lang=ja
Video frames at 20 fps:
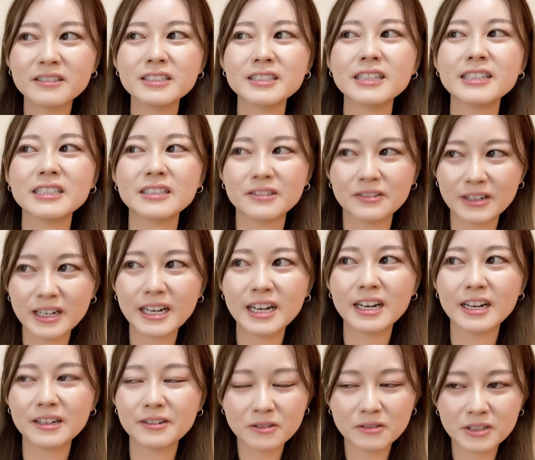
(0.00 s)
したりと
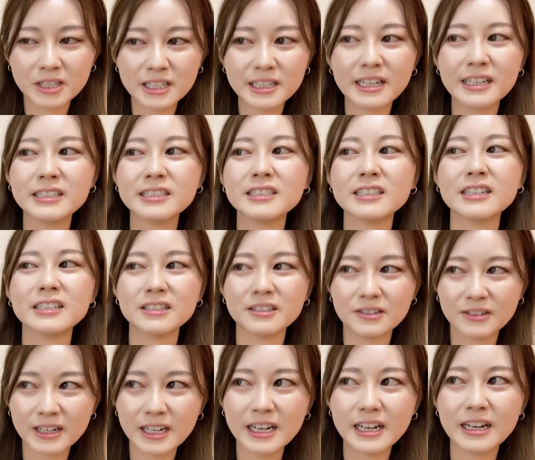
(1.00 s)
かこう非難したり
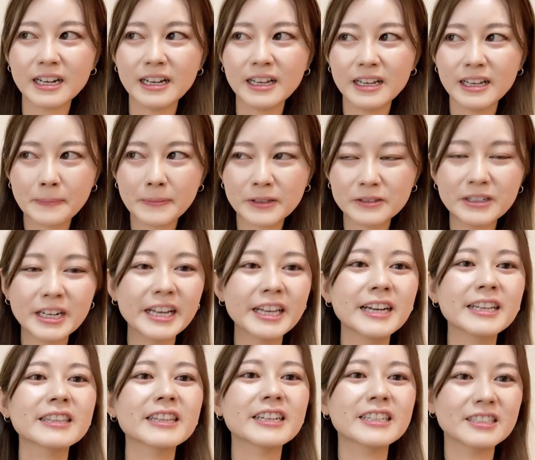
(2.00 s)
とか
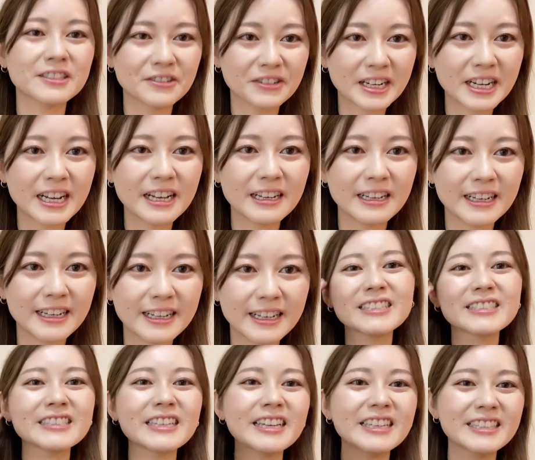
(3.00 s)
羨んだりとか
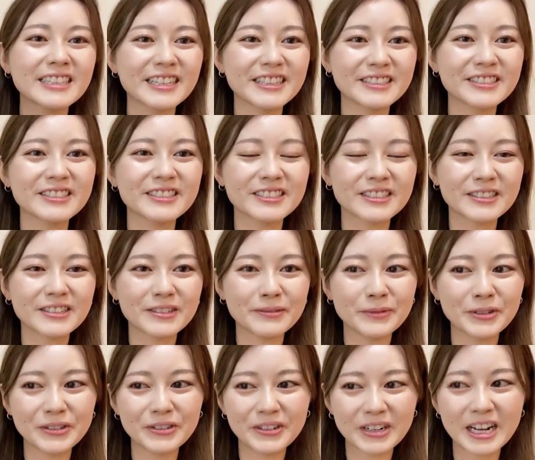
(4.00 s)
最たる
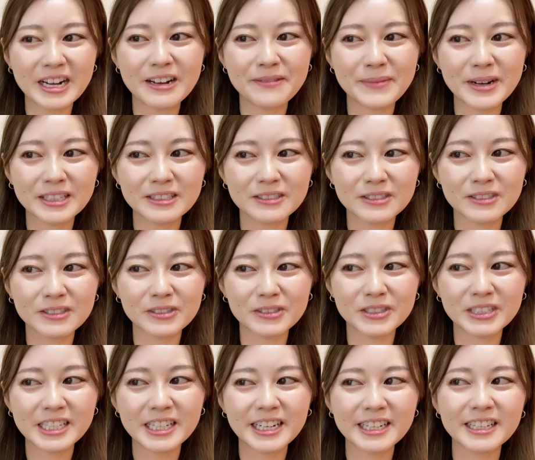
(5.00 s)
ものがまあちょっとそう
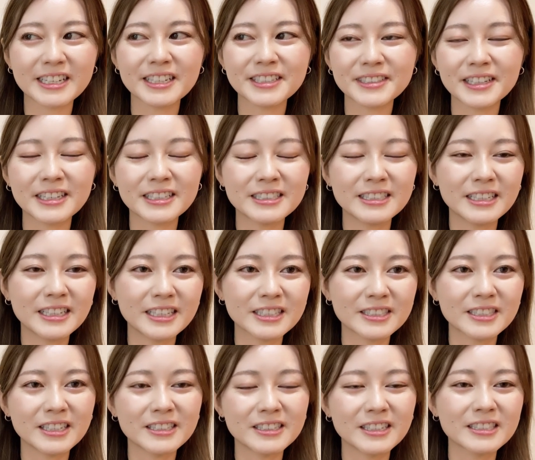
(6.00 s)
いうキラキラした
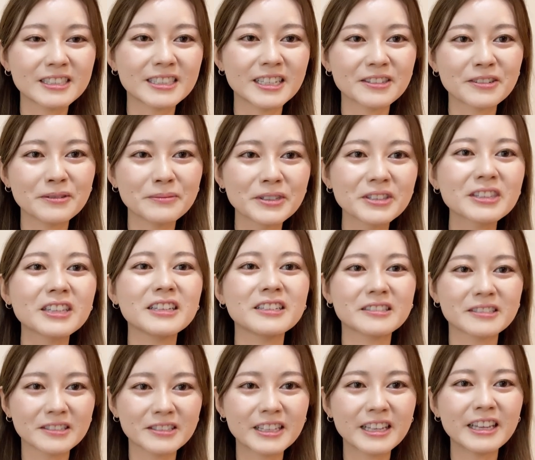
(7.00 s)
SNS だと思ってい
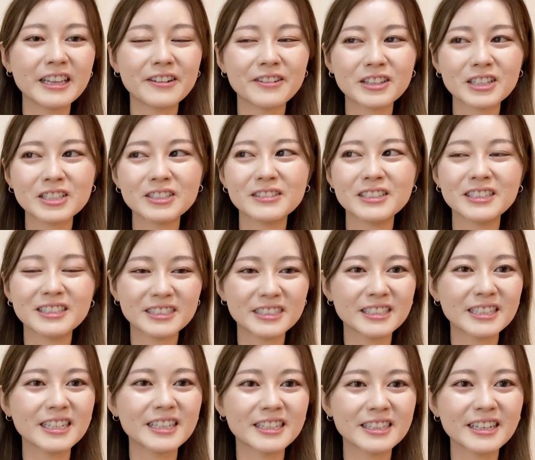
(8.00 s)
るので私はです
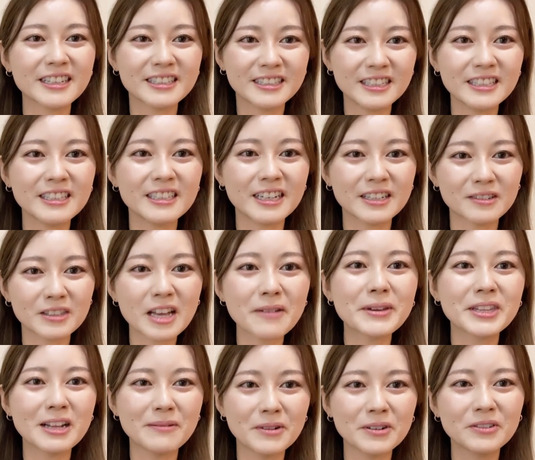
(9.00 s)
ねただ単にあの食
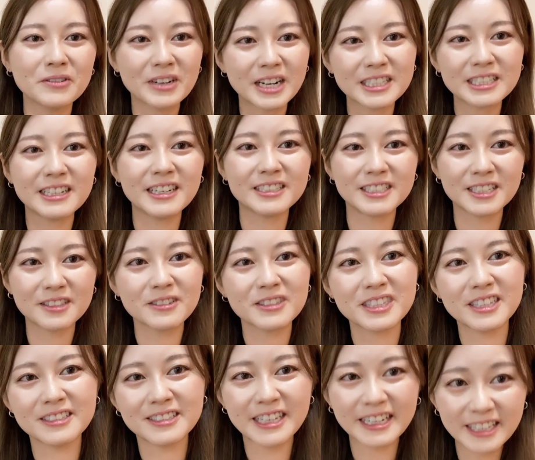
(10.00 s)
べたものをカシャカシャ撮っ
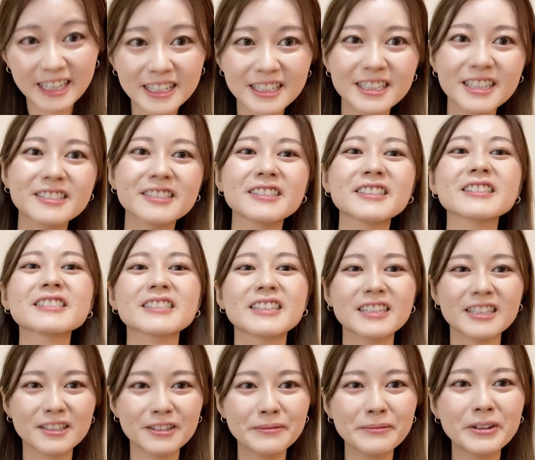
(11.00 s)
てるだけになるんです
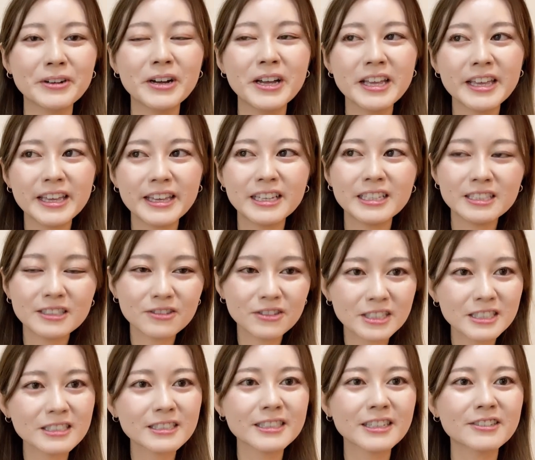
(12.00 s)
けれどもえ一応
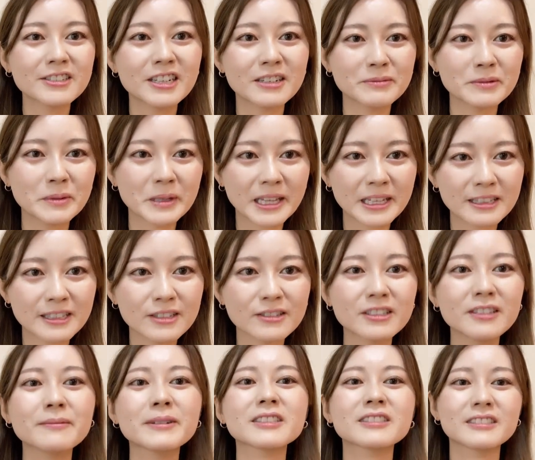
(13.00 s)
インスタグラムもやってお
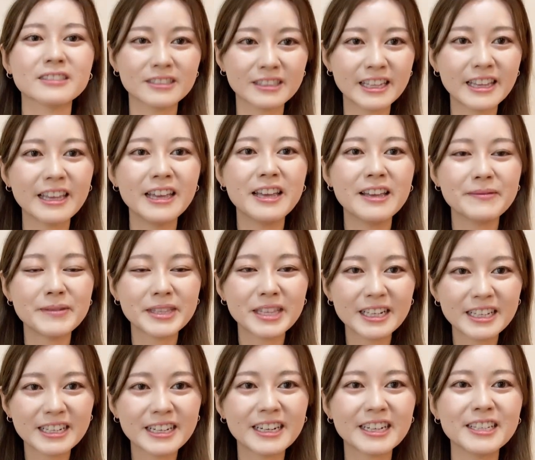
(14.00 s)
りますので、まあ、
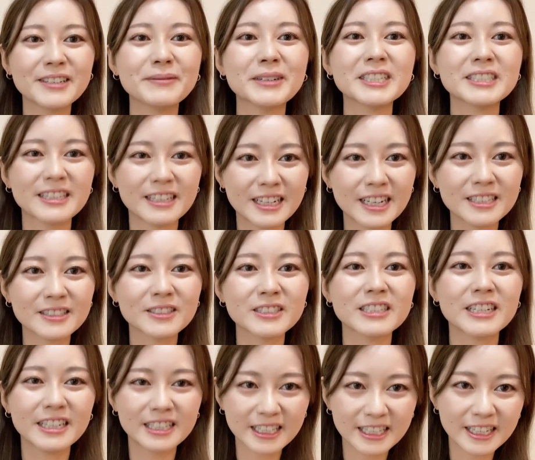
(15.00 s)
何かありましたらそ
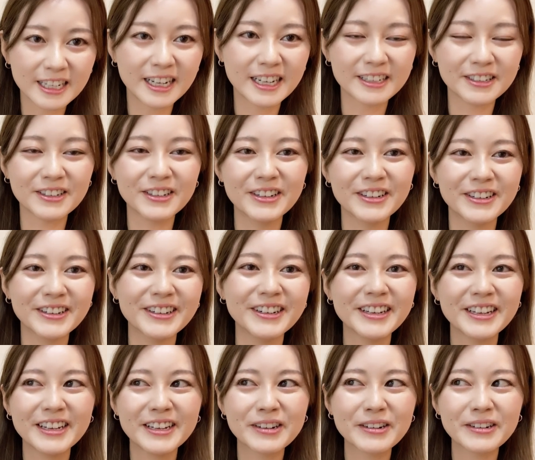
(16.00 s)
ちらにあの
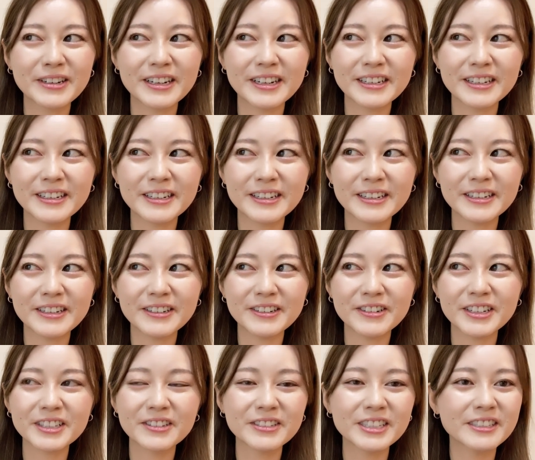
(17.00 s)

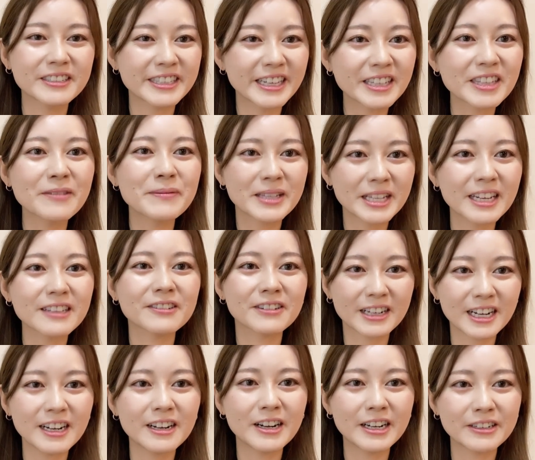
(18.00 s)
ホワイトニングやってみたいと
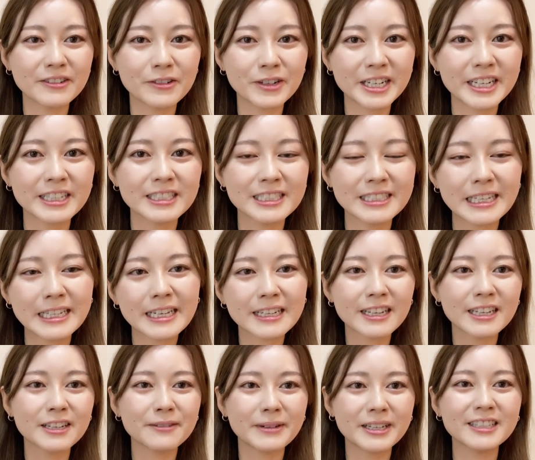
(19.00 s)
かあのお話しいただ
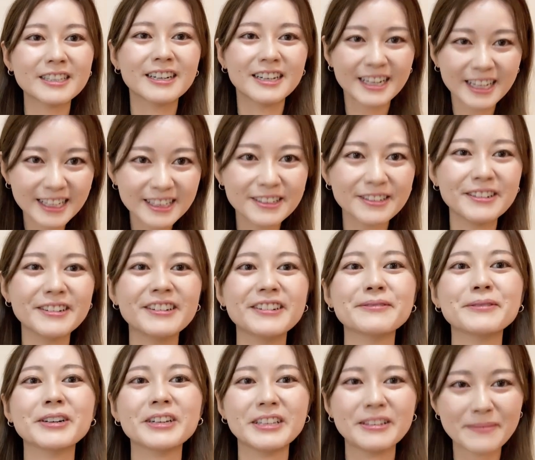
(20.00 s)
ければいいかなと
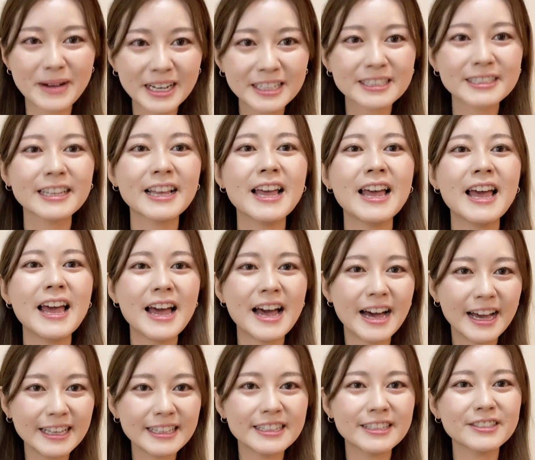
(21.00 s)
思います。
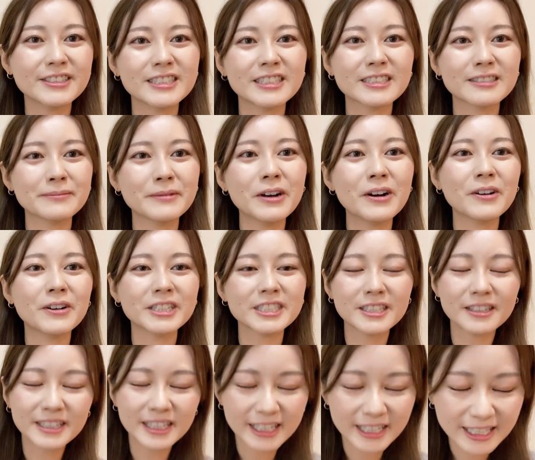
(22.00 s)
はい、本日もご視
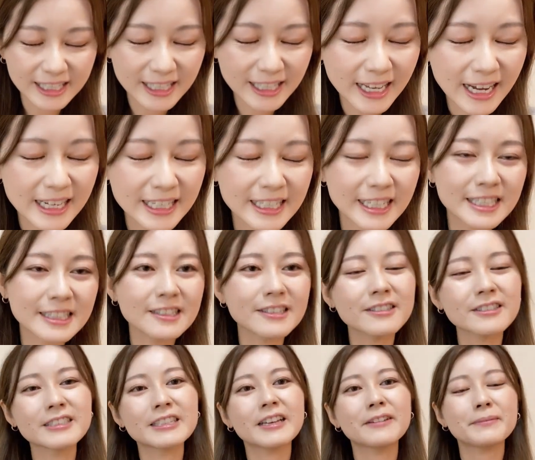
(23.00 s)
聴いただきありがとう
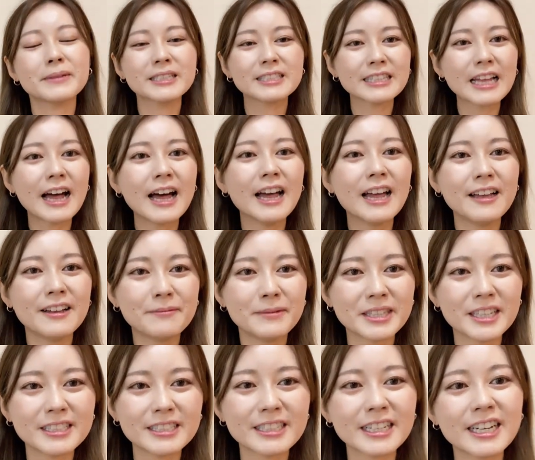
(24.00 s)
ございました。
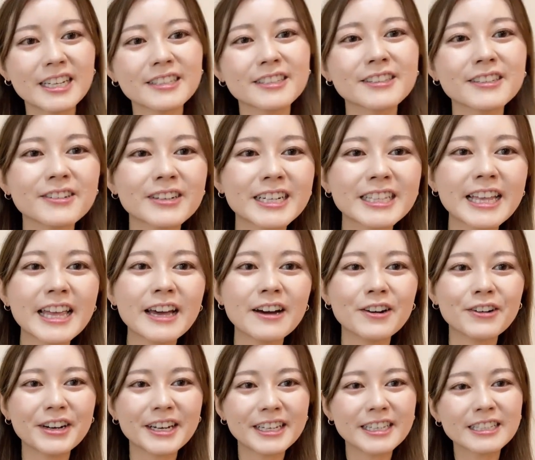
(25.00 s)
また次回の動画で
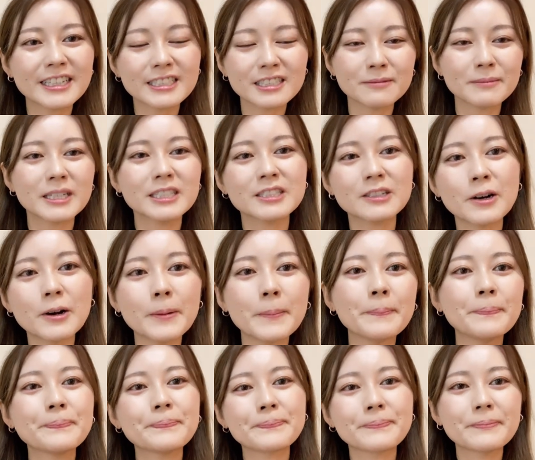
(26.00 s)
お会いいたしましょ
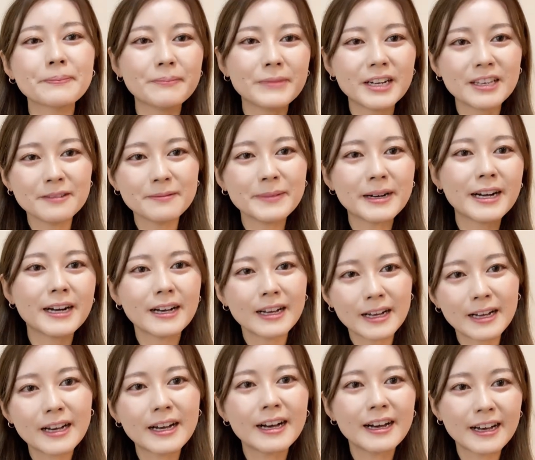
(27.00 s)
う。
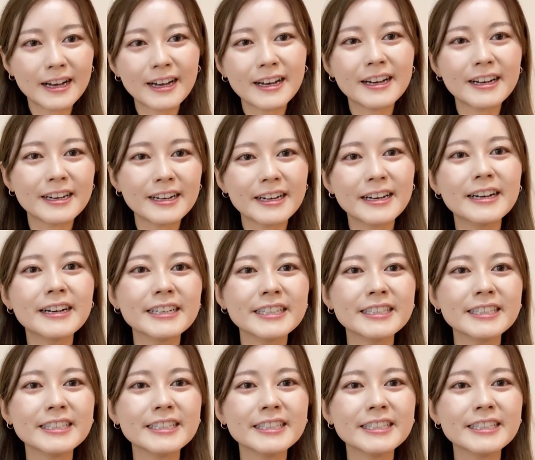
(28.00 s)
バイバー